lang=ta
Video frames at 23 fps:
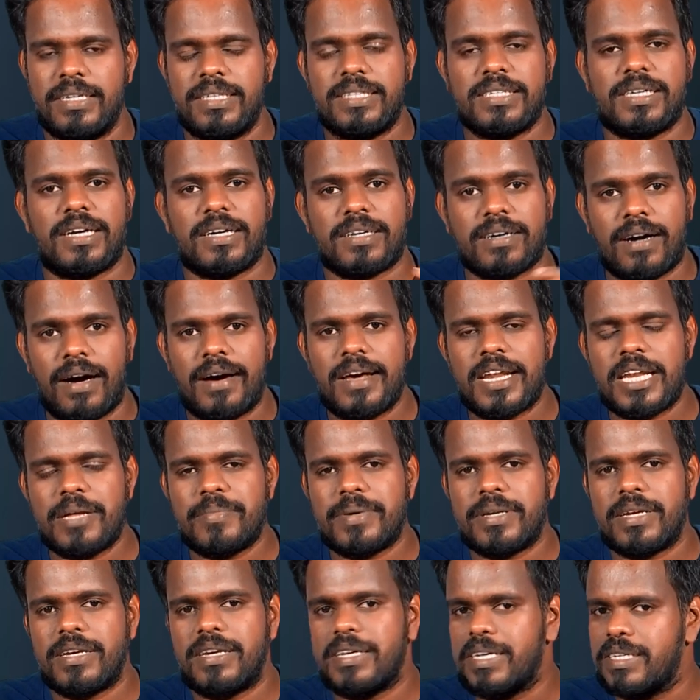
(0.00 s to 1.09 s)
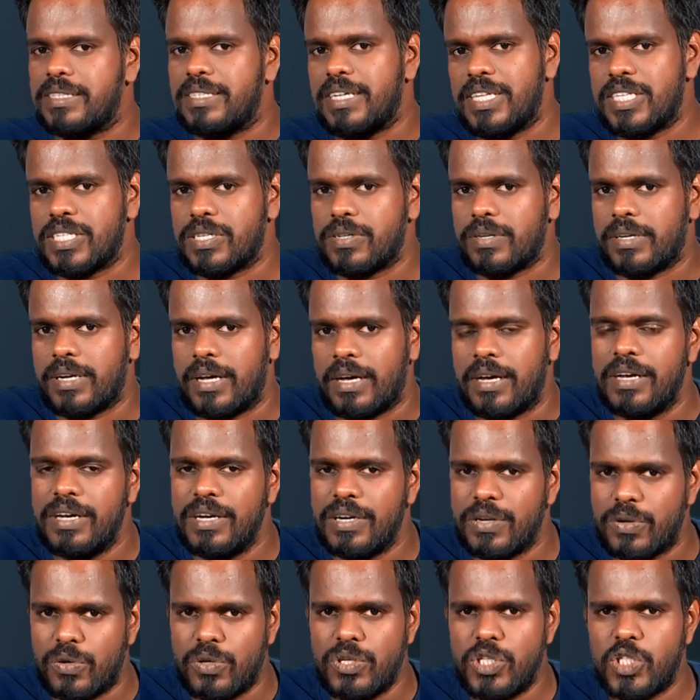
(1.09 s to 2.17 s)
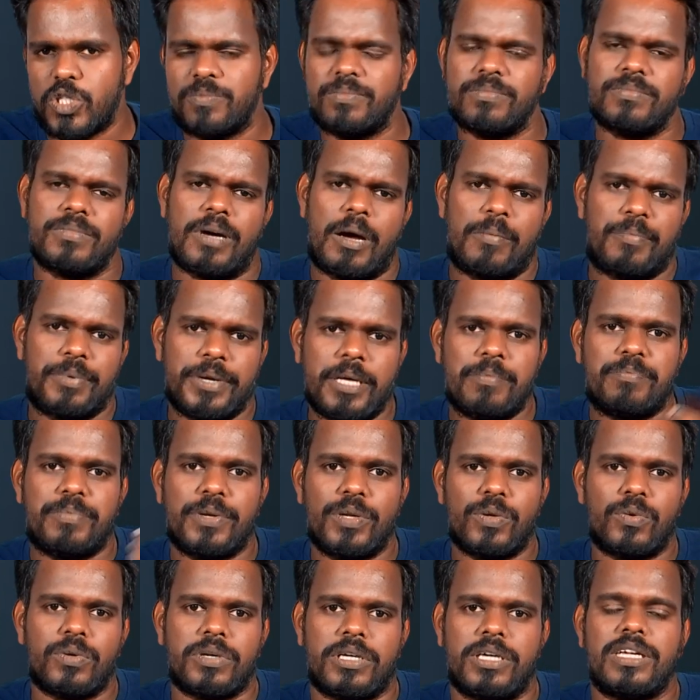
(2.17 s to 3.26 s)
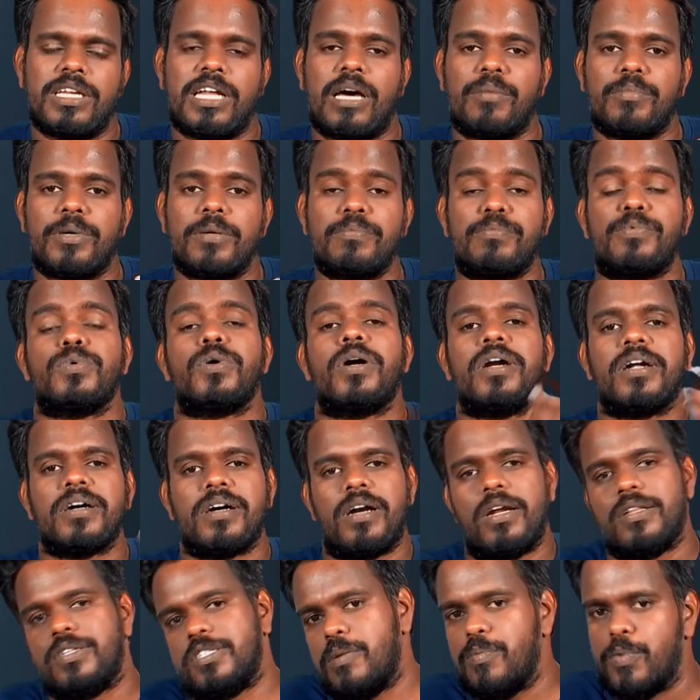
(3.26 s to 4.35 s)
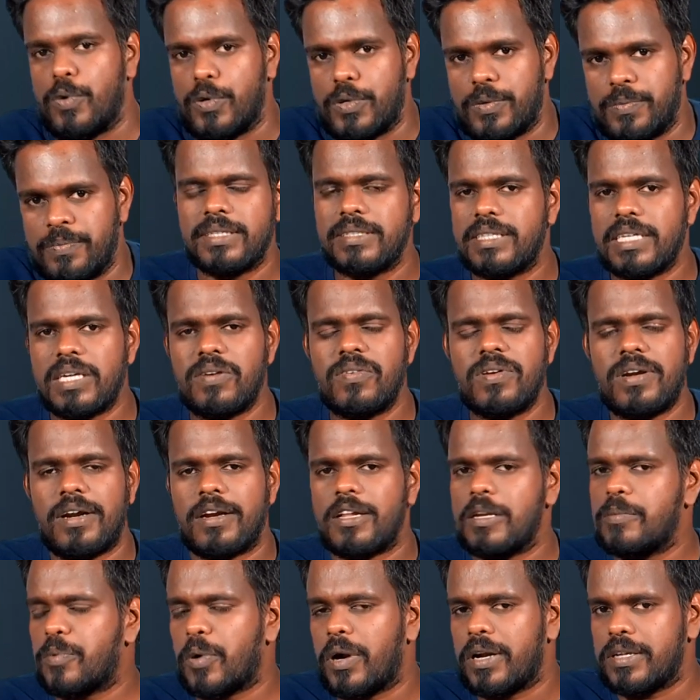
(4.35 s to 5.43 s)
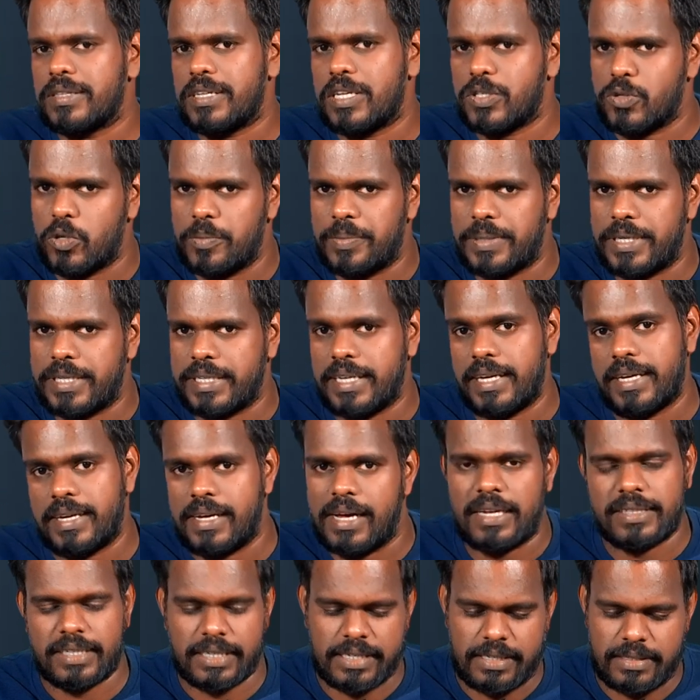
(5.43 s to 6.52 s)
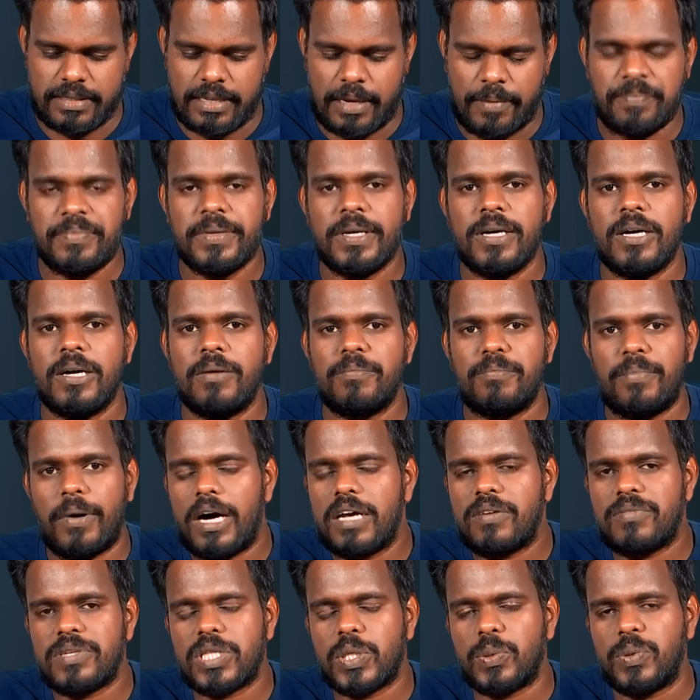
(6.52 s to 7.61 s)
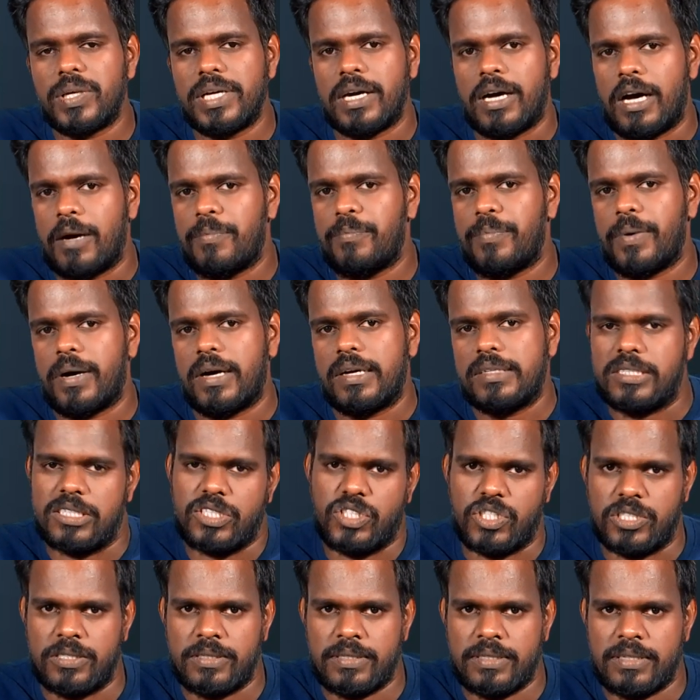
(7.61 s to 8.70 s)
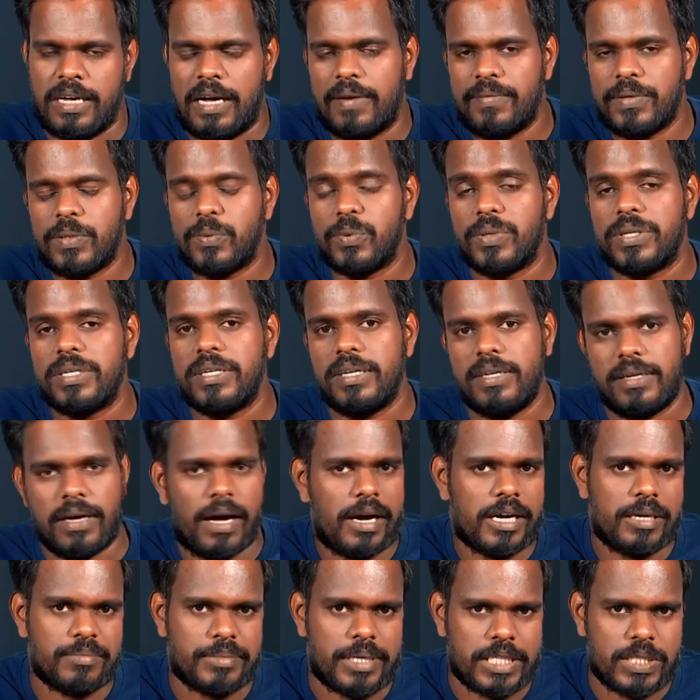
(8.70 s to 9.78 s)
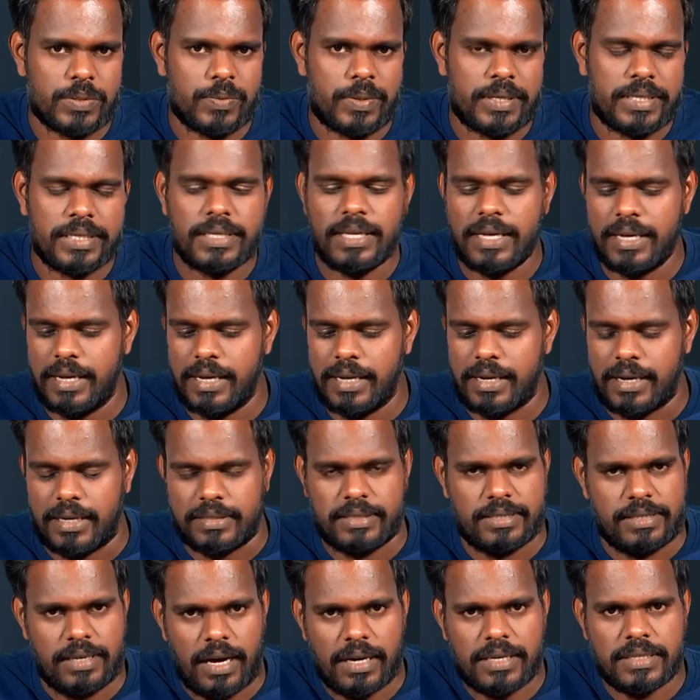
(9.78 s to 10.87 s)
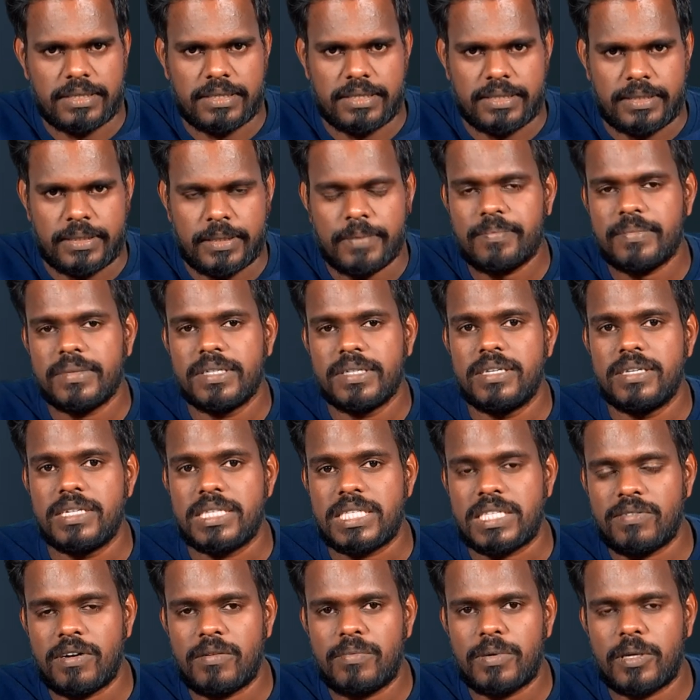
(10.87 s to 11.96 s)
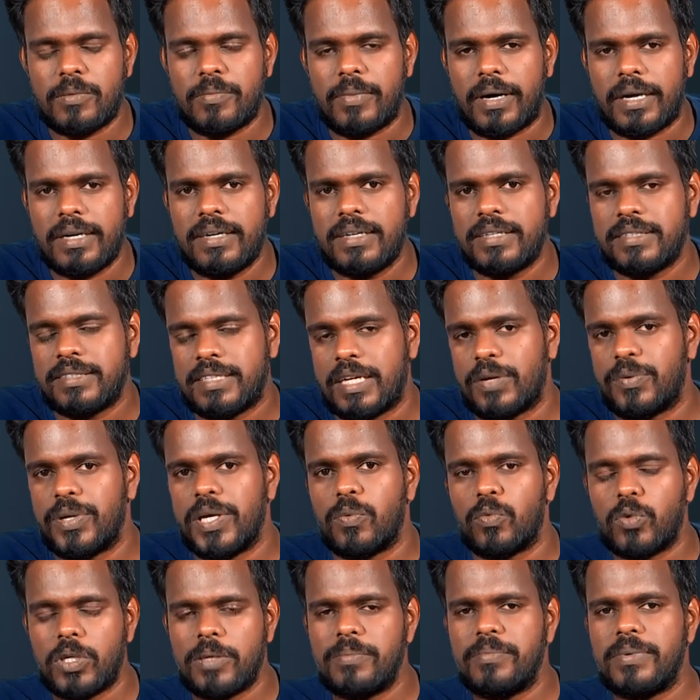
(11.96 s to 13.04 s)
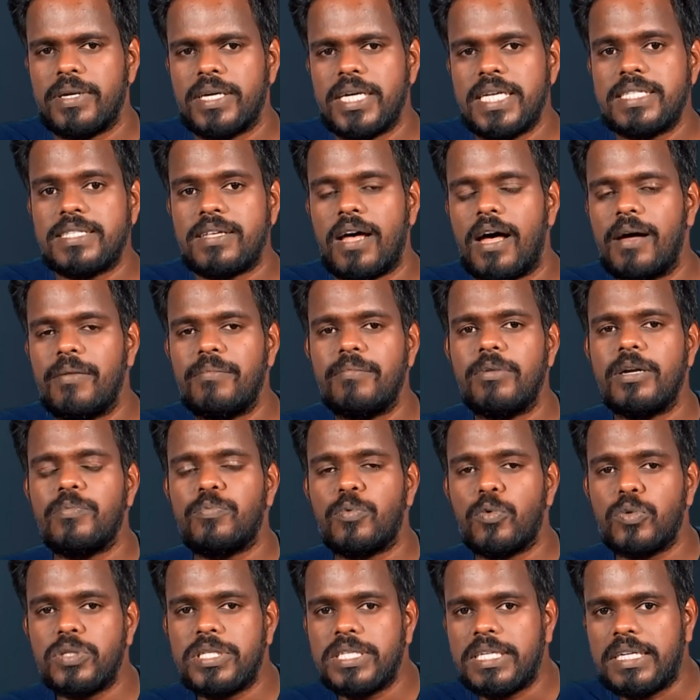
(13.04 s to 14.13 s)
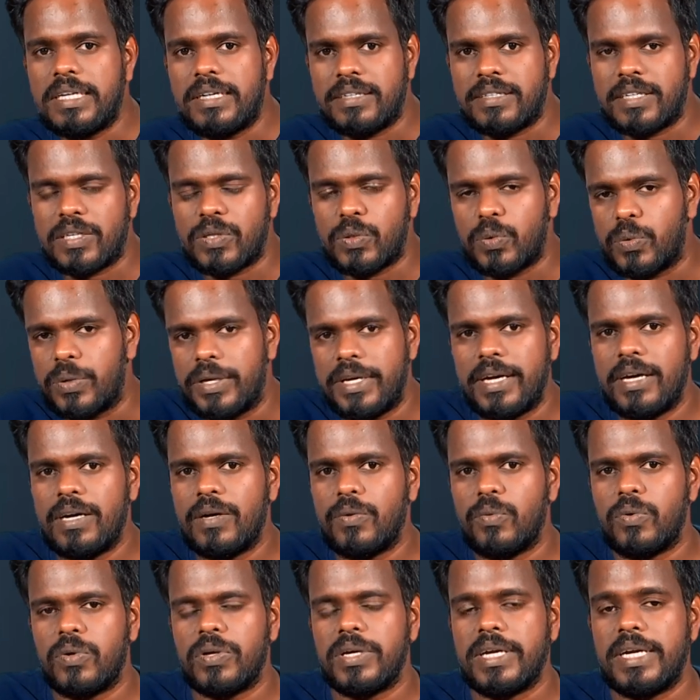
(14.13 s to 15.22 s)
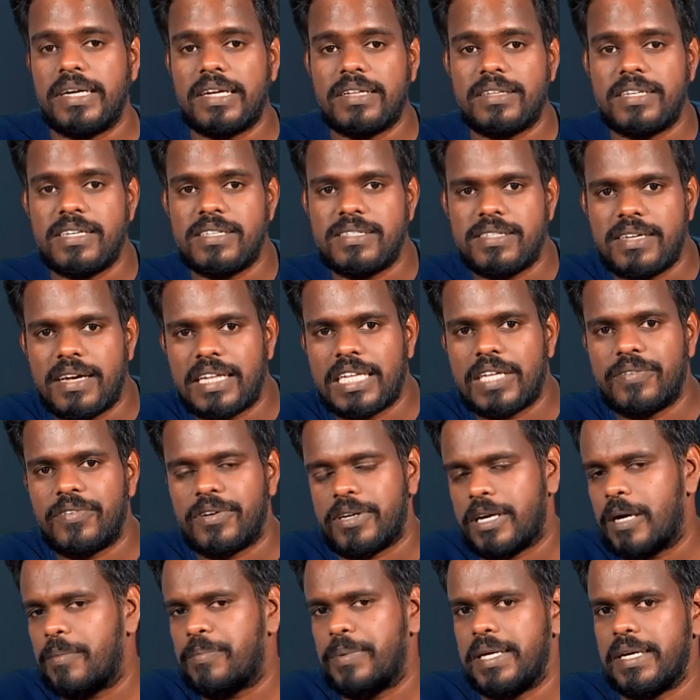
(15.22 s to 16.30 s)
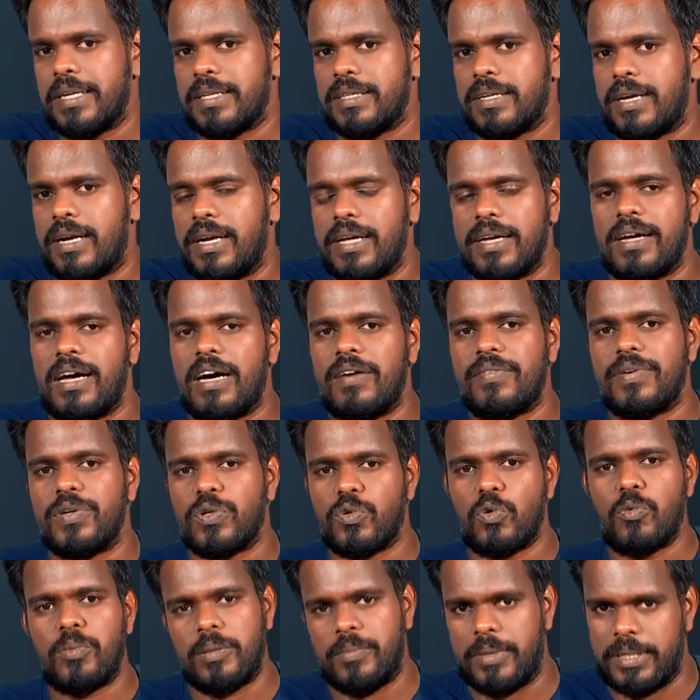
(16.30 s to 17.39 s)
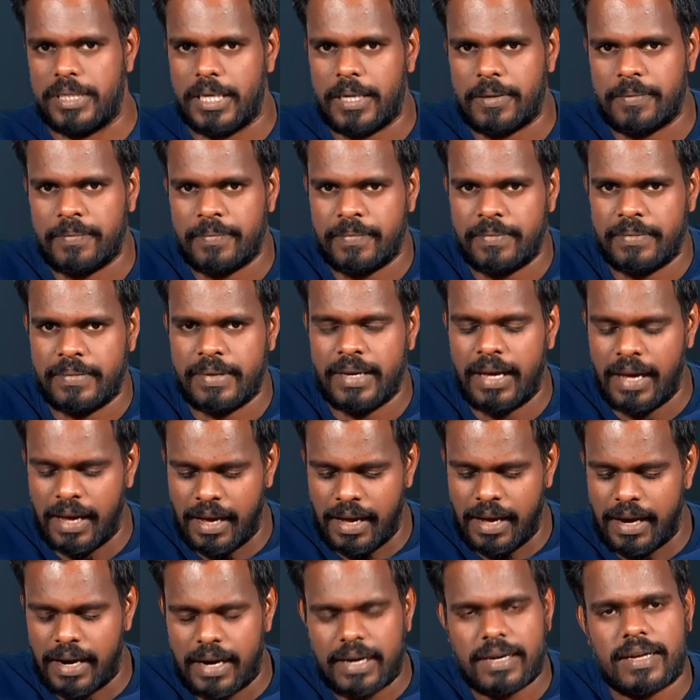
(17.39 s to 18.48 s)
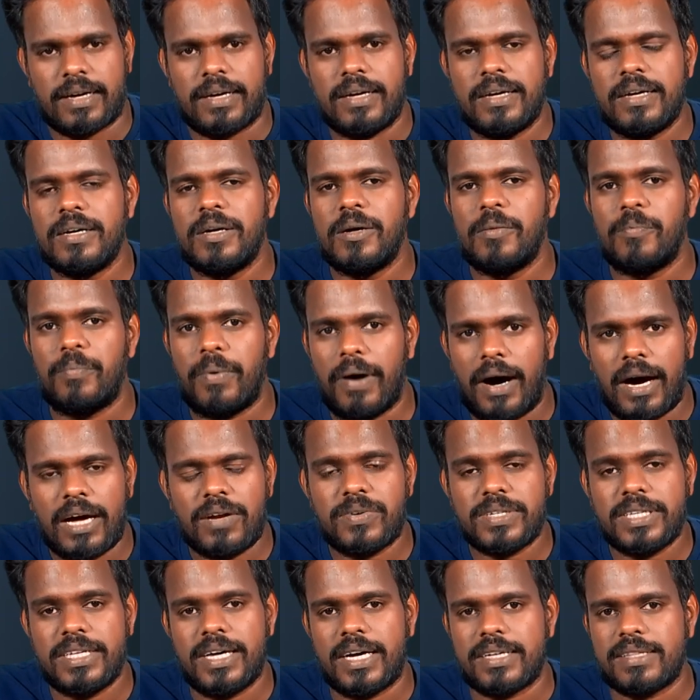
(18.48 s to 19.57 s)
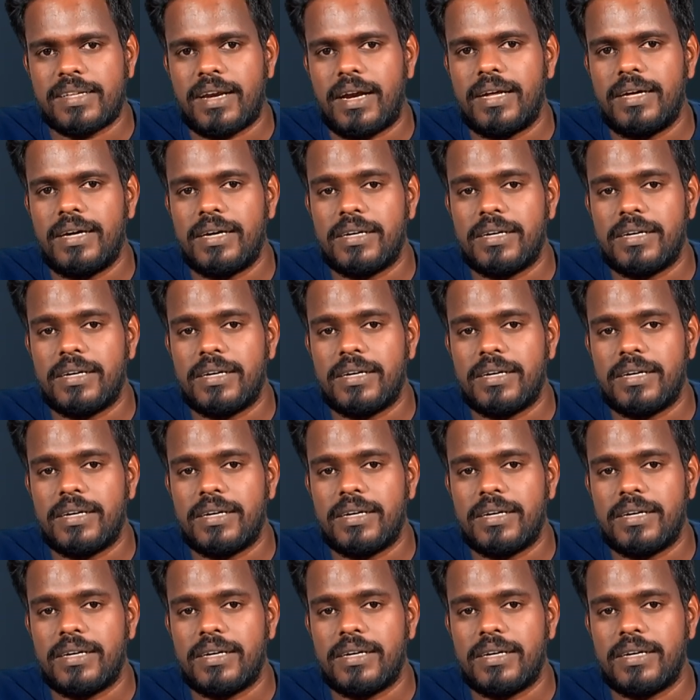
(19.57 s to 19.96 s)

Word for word: இதுக்கான காரணம் என்னன்னு நீங்கள் தெரிஞ்சுக்கணும்னா கொஞ்சம் அப்படியே பின்னோக்கி நாம் புராண காலத்துக்கு போகணும் திருவிளையாடல் புராணத்தில் சொல்லப்பட்டிருக்க அந்த கதை தான் பார்வதியுடைய அப்பா தட்சன் அவர் ஒரு யாகம் நடத்துவார் அந்த யாகத்துக்கு சிவபெருமான் தன்னுடைய உடம்புல சாம்பலை பூசிக்கிட்டு இருக்கக்கூடிய ஒரு இனத்தை சேர்ந்தவர் அப்படிங்கிறதுனால அவரை கூப்பிட மாட்டார் ஆனால் பார்வதி அதனால்